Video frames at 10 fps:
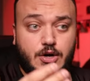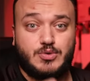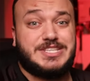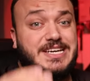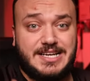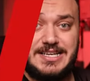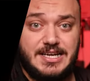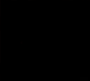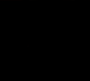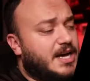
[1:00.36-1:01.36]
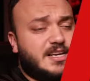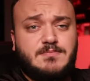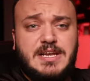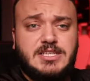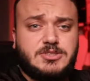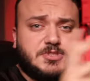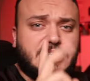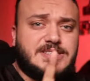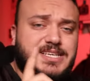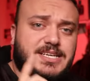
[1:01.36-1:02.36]
وسعر اقل هلا نبلش
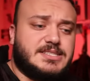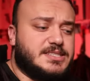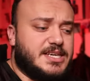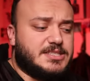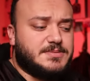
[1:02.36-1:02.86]
بشغلتين اساسيات